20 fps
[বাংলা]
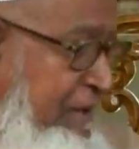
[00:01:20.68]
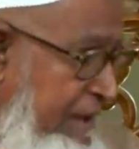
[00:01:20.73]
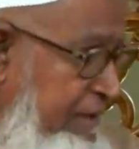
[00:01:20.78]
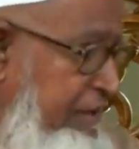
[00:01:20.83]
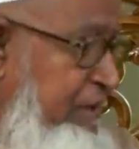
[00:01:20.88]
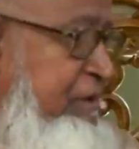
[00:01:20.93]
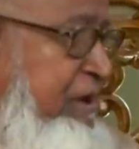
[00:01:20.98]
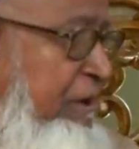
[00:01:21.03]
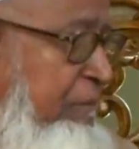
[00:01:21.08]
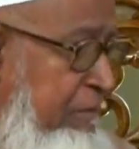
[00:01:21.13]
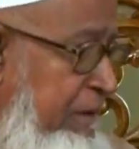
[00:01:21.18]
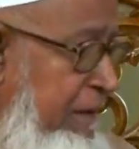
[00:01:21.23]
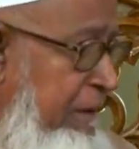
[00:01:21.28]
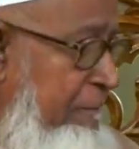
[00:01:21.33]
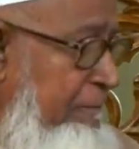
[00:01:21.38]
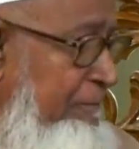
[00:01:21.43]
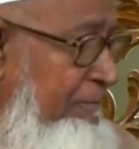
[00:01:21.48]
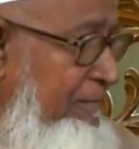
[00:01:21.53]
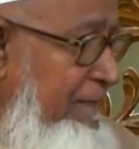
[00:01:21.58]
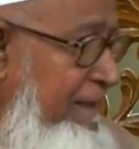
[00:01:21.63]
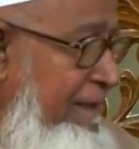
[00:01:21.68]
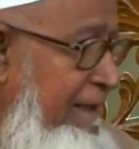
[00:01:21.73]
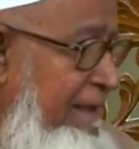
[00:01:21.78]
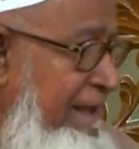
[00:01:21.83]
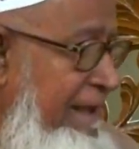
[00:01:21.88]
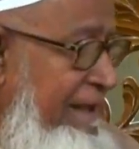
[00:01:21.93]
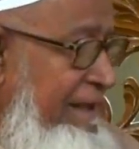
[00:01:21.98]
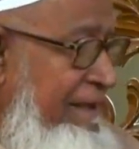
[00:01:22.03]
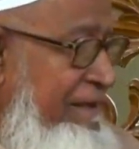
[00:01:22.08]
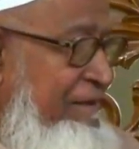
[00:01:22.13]
সাইদি সাহেব
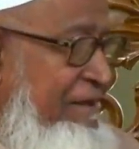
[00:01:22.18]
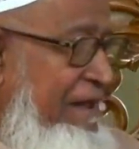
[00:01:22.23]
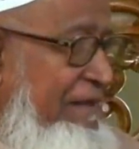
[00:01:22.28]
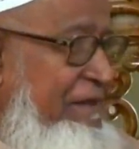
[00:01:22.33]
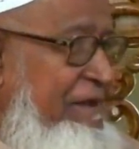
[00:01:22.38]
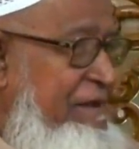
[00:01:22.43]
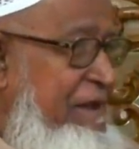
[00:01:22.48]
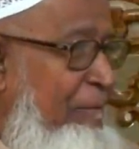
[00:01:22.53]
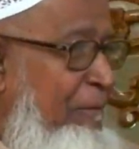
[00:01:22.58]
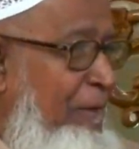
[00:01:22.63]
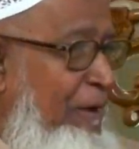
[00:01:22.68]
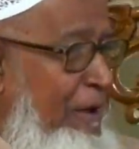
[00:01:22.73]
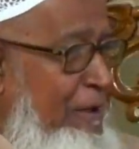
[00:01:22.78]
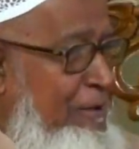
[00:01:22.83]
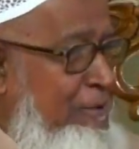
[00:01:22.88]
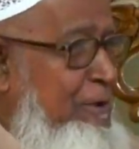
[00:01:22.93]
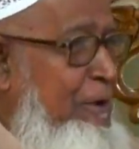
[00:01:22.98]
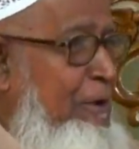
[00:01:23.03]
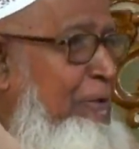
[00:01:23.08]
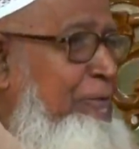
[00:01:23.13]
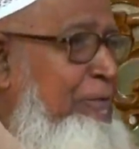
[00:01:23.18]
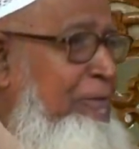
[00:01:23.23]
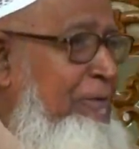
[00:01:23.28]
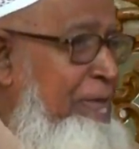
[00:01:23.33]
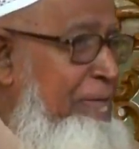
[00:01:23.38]
সেদিন সে বলে হজরত